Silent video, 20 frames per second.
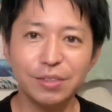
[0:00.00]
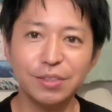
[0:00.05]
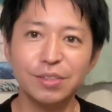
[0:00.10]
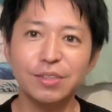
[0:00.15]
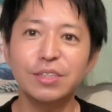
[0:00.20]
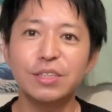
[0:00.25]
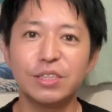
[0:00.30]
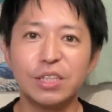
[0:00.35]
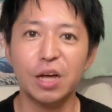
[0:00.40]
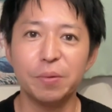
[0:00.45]

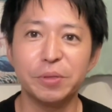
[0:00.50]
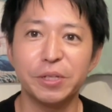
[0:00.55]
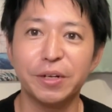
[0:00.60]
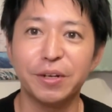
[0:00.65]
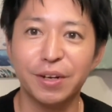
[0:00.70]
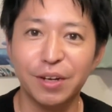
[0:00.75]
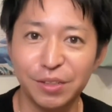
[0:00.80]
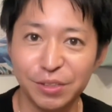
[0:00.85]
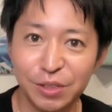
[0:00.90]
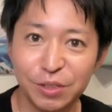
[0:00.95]
ツインスみたい
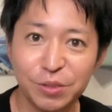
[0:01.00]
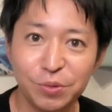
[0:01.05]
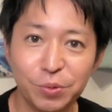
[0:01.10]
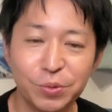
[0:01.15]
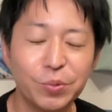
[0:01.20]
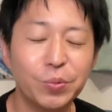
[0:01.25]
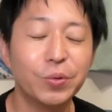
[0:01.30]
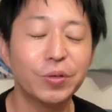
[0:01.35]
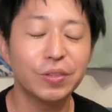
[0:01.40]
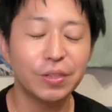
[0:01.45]
な感じですご
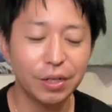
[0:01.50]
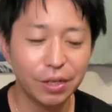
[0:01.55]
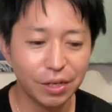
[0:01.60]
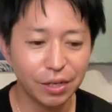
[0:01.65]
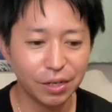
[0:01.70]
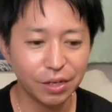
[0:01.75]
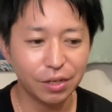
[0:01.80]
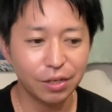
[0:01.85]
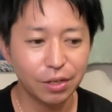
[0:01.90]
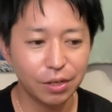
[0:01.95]
く多く
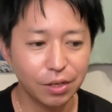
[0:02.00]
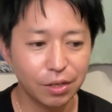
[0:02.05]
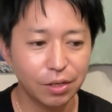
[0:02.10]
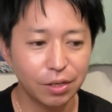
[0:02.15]
て、